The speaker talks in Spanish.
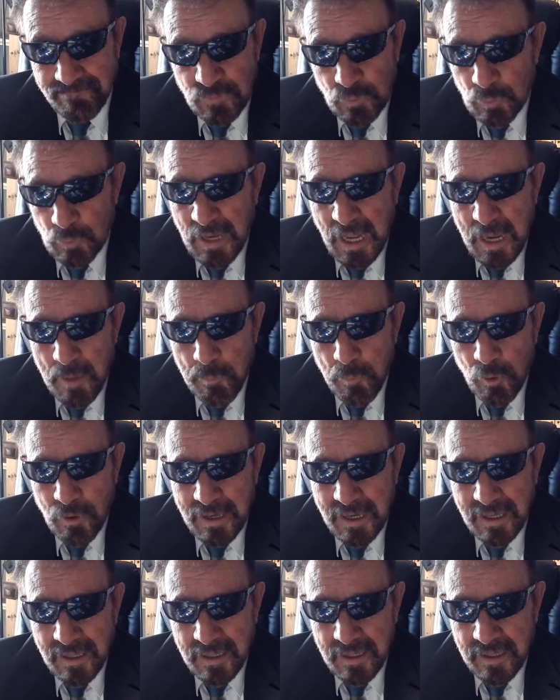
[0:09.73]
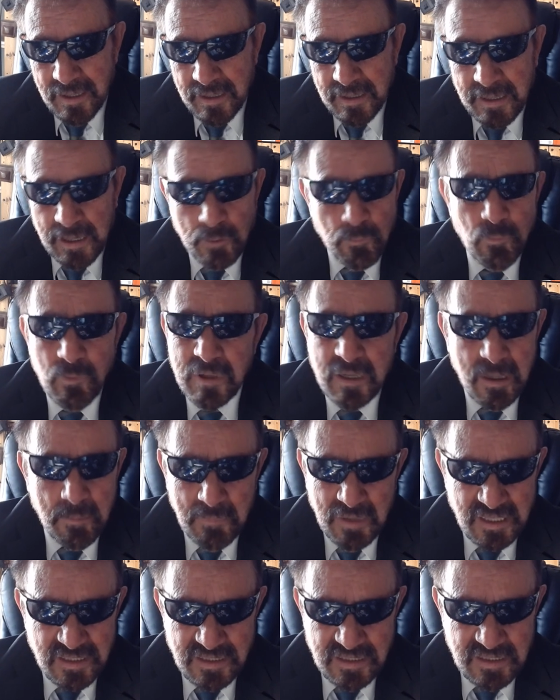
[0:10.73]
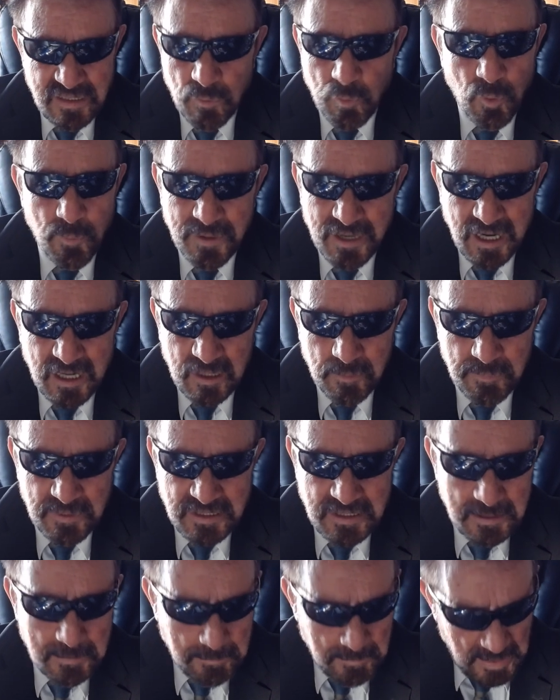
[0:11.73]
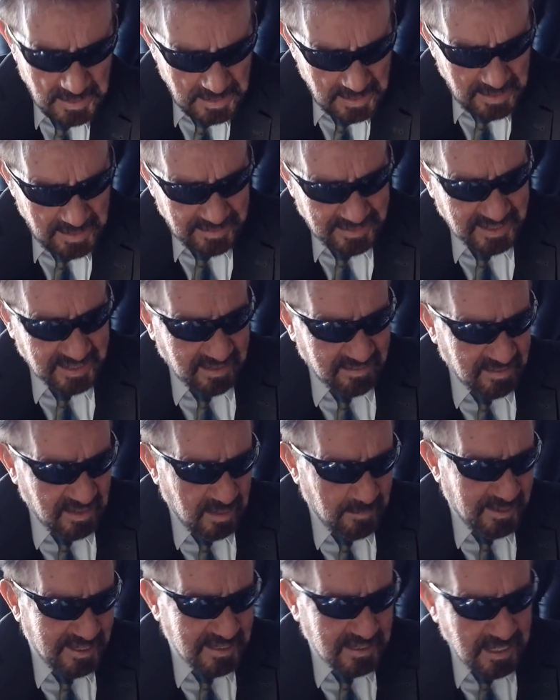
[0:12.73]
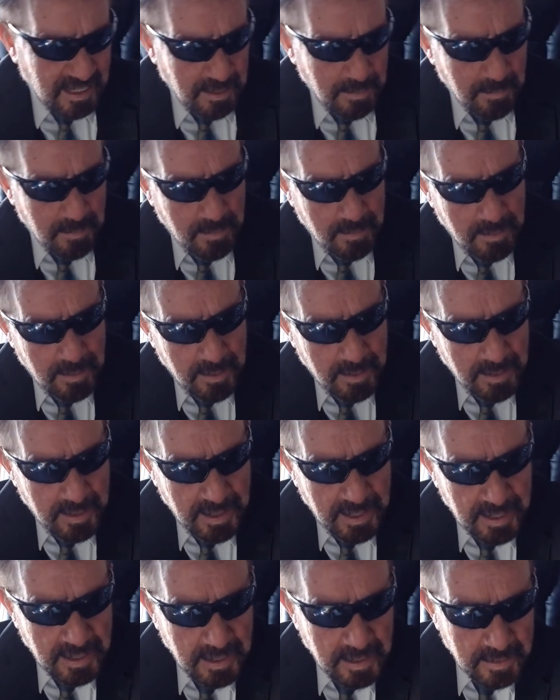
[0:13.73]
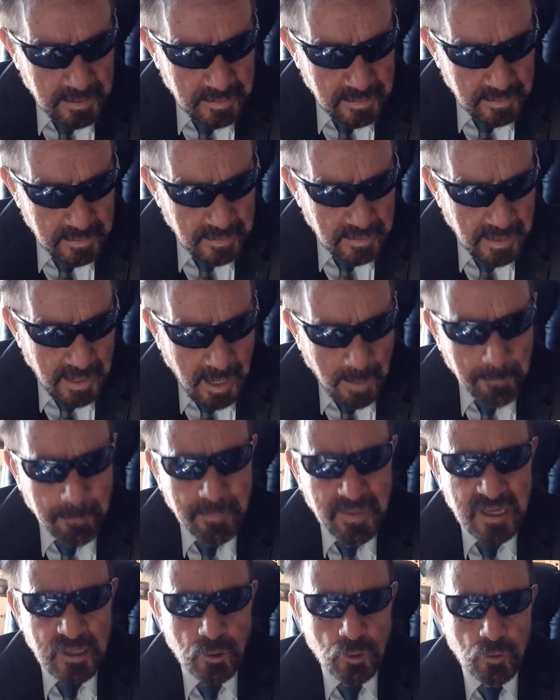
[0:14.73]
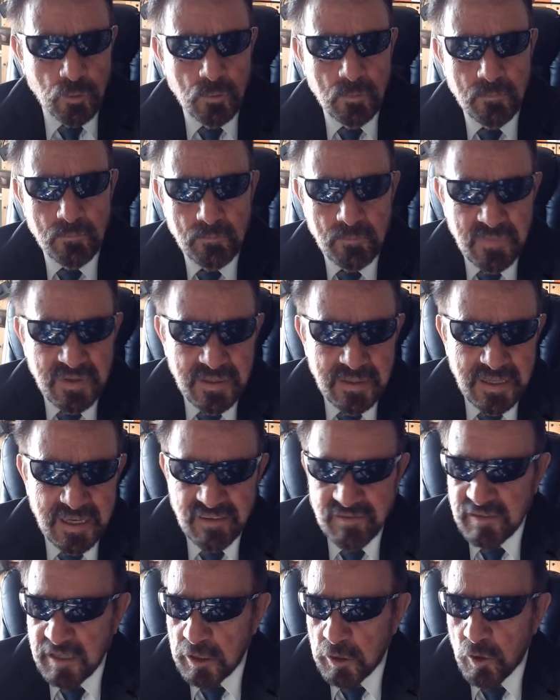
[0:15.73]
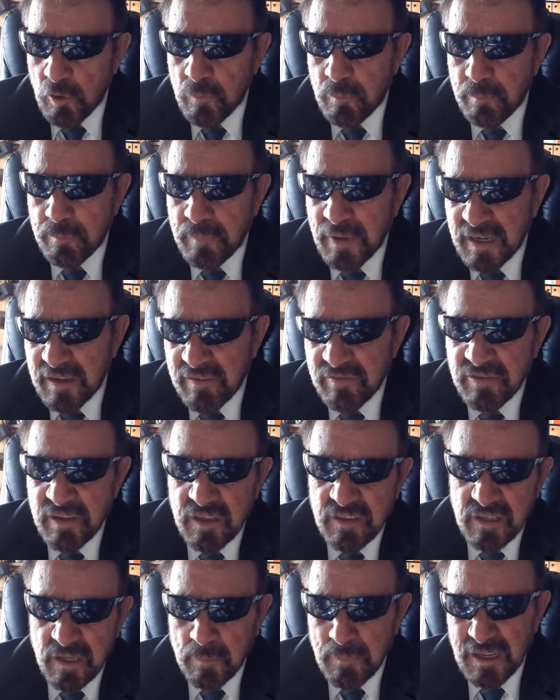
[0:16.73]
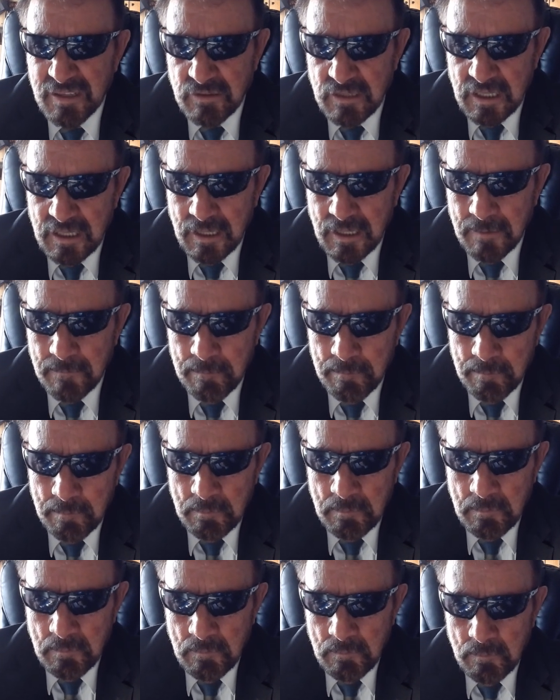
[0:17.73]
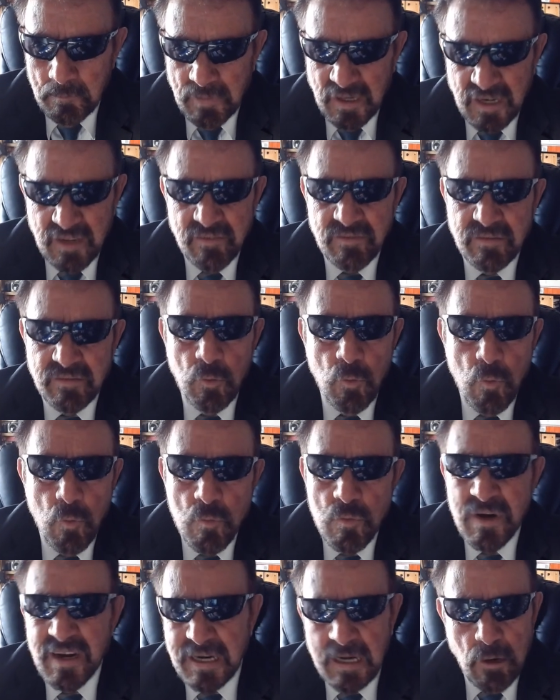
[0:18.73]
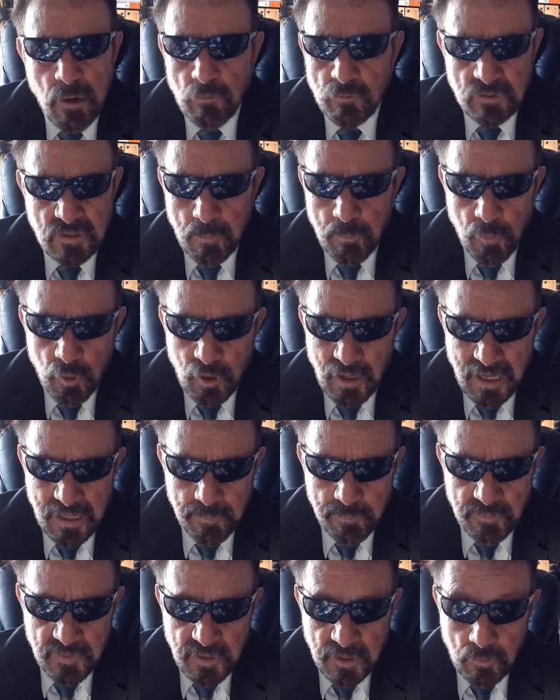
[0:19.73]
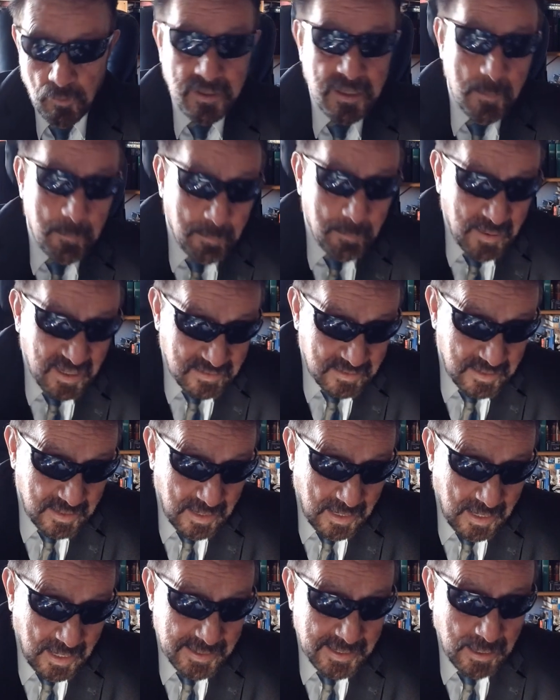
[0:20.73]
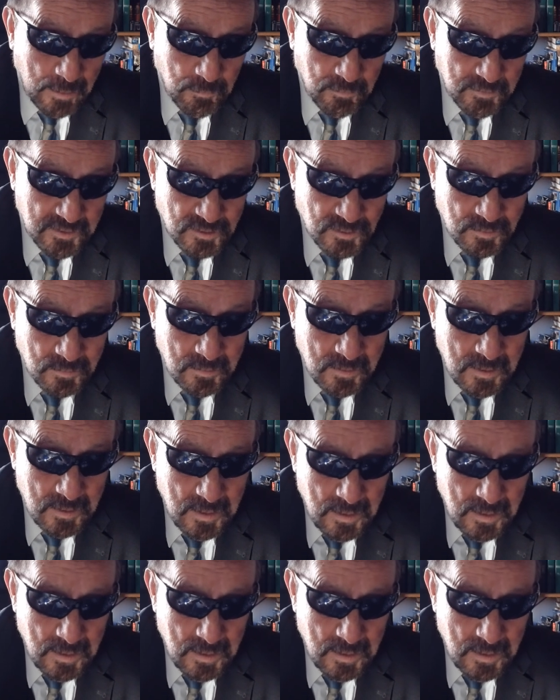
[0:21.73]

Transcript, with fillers: una época que nunca más se volverá a repetir. Desgraciadamente, en aspecto exterior parece dramática, parece un caos apocalíptico, y en parte hay algo de eso.